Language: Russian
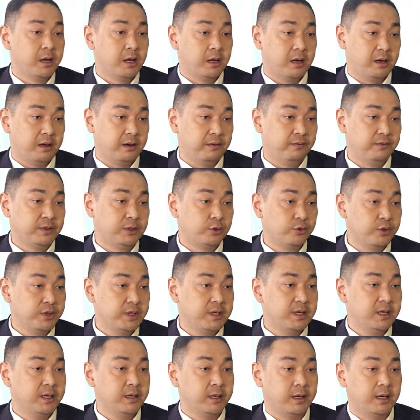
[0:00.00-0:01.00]
В
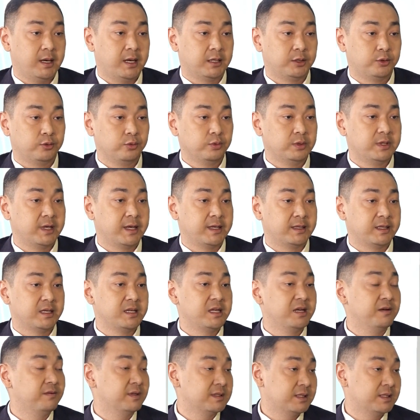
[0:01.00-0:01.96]
итоге оттуда она не